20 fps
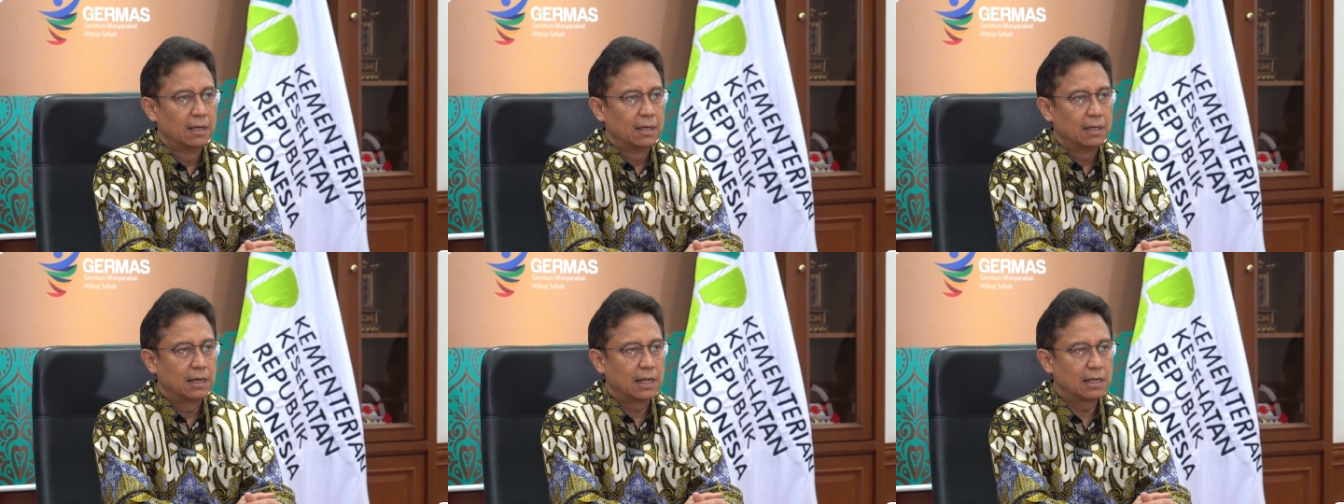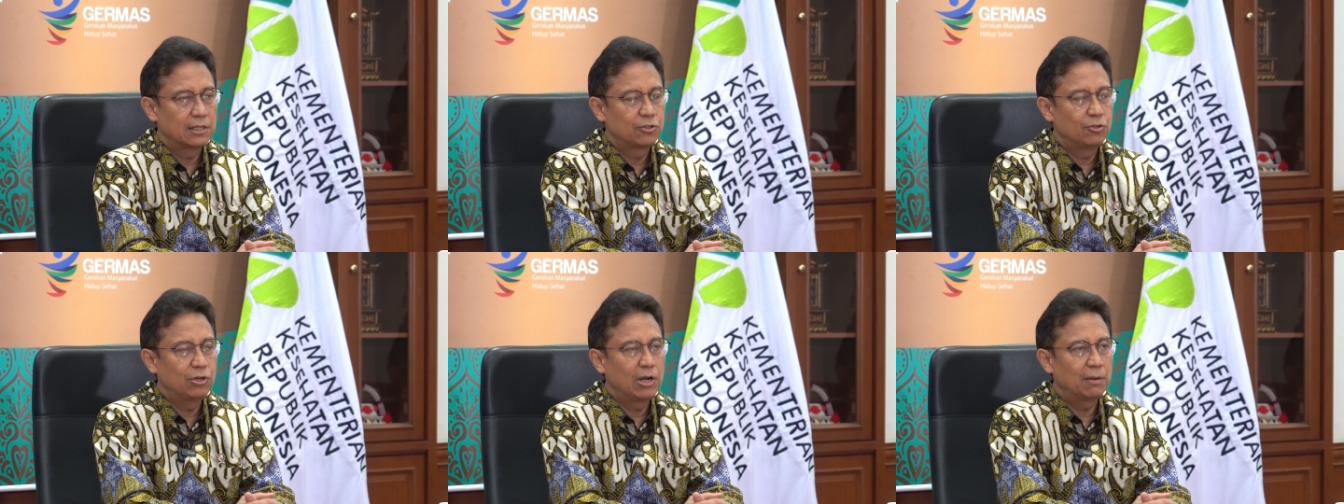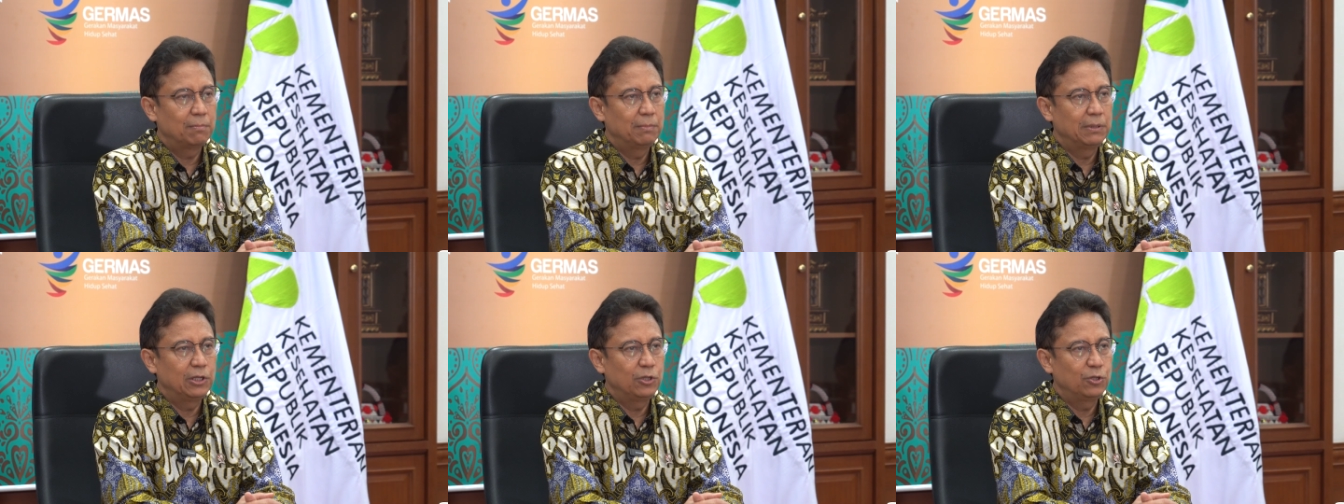dan sudah
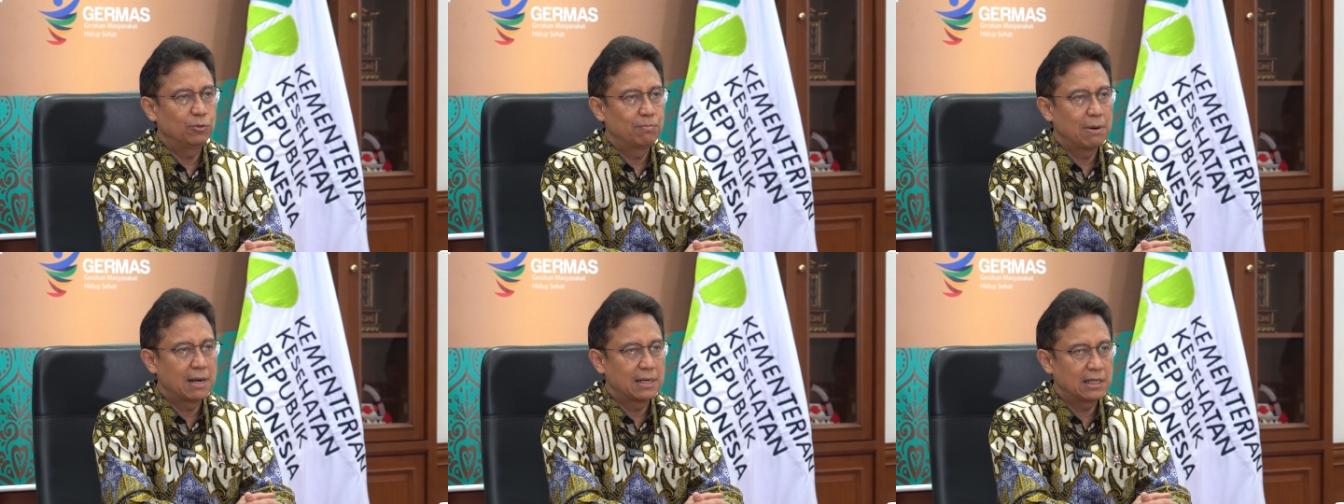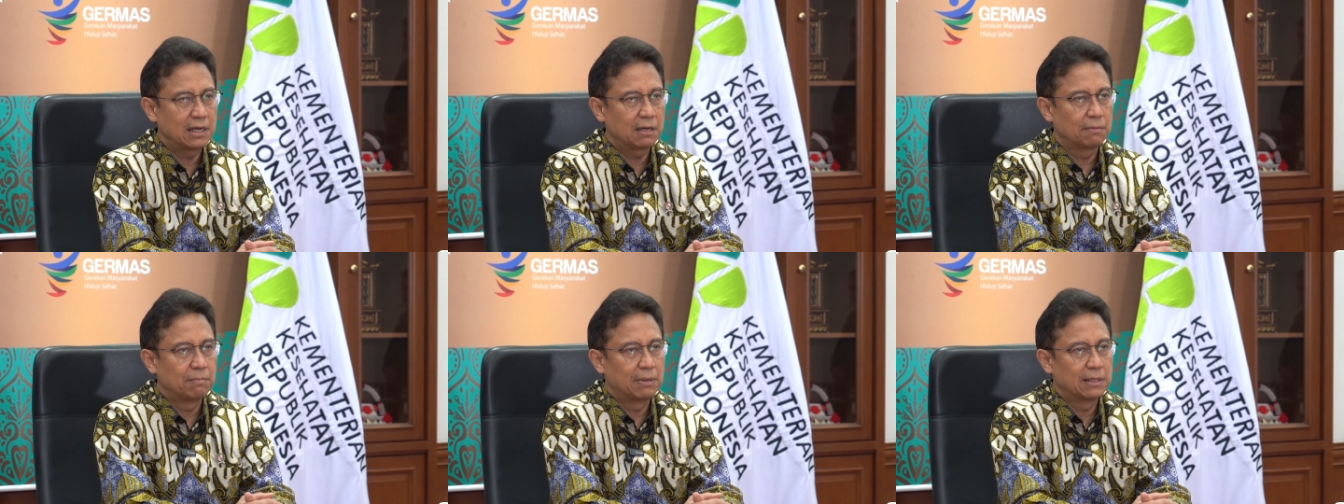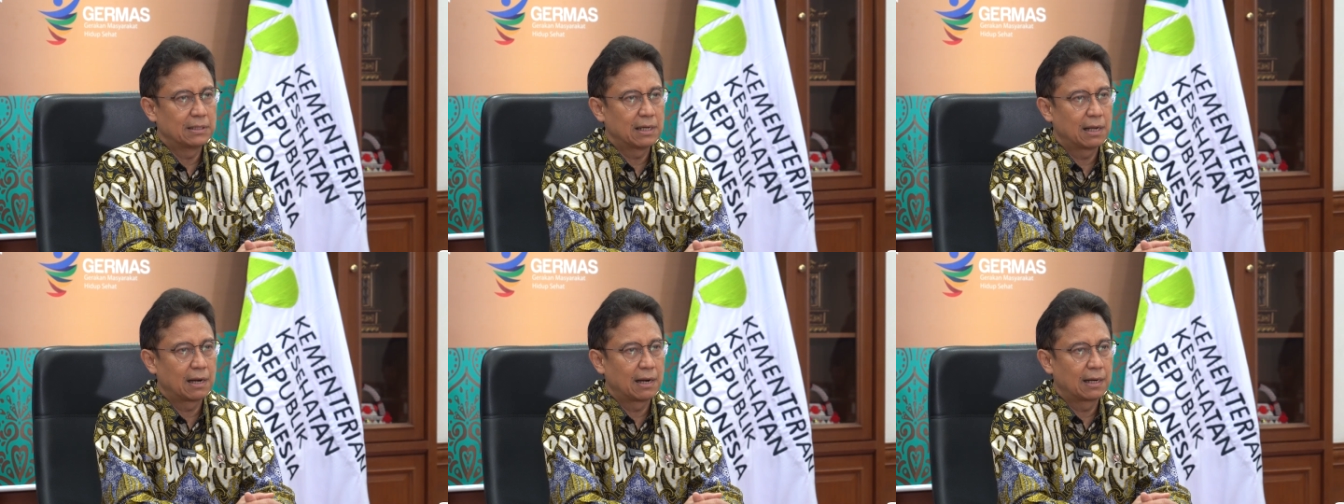begitu banyak
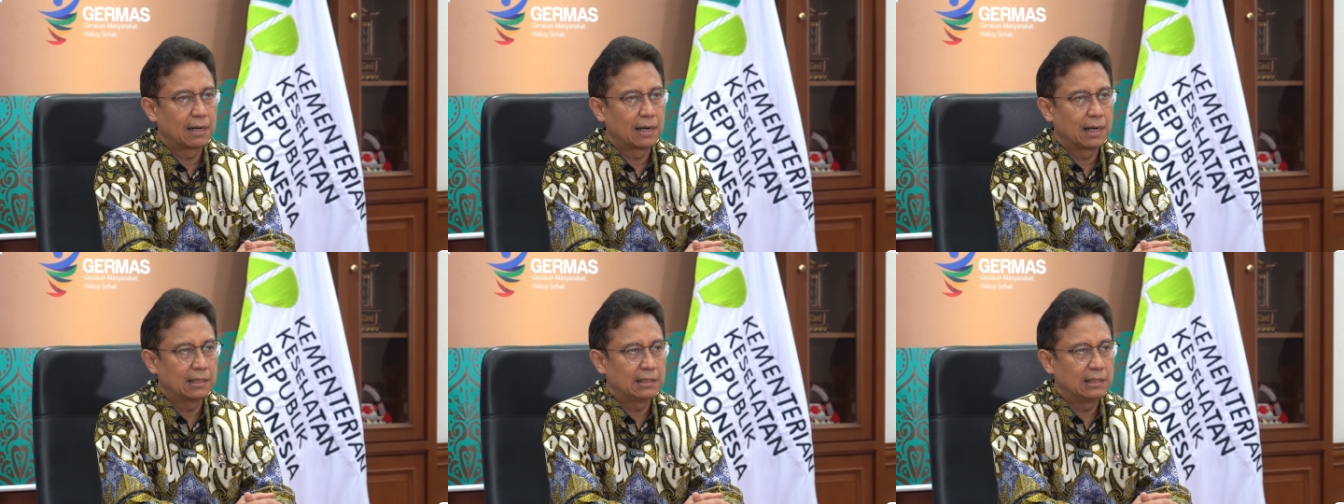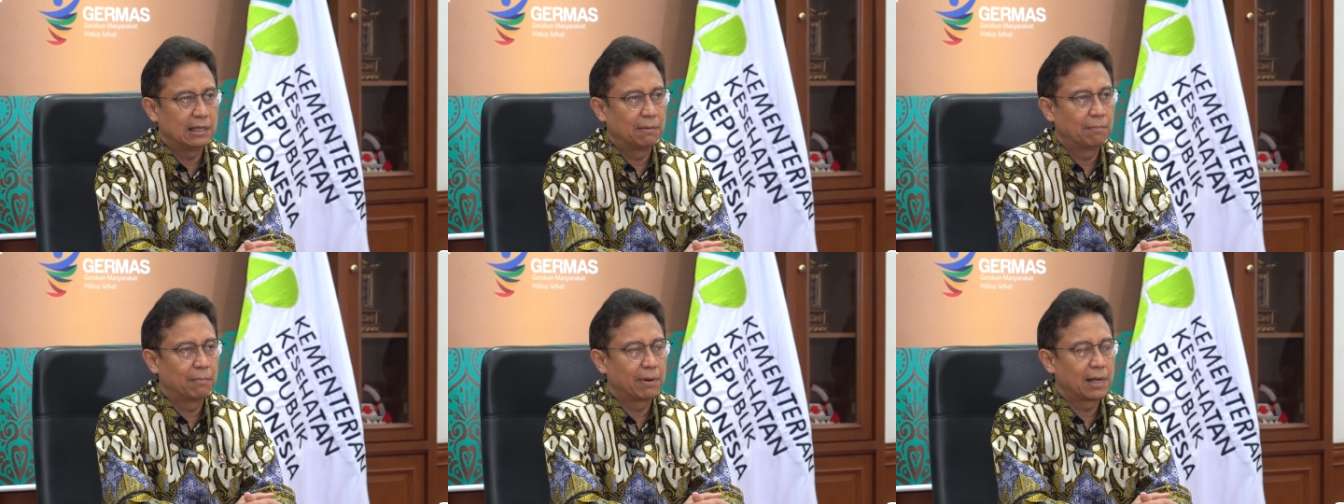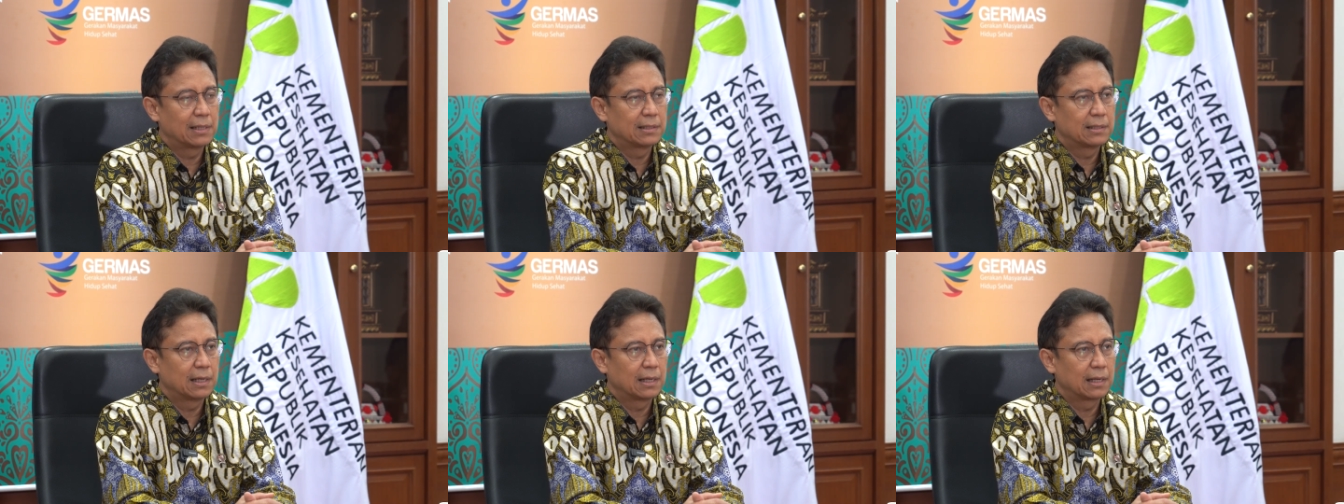masyarakat yang
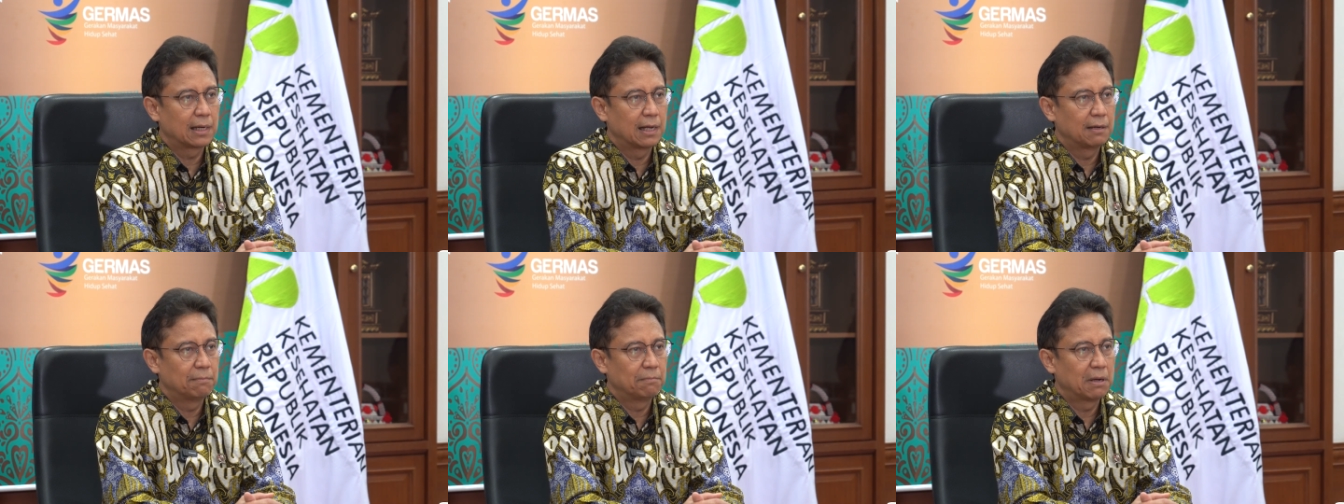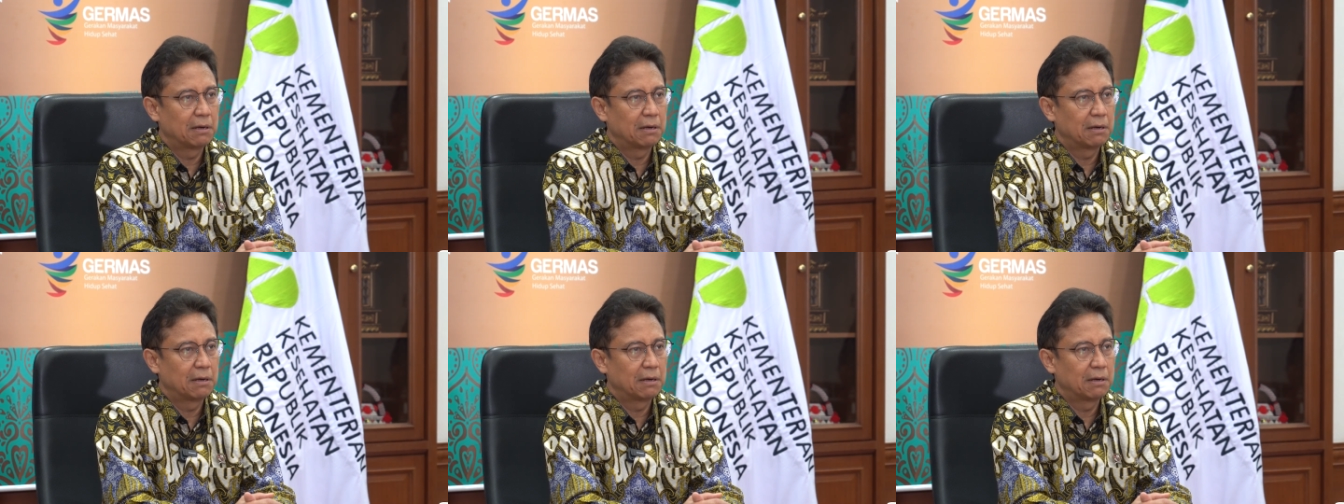merasakan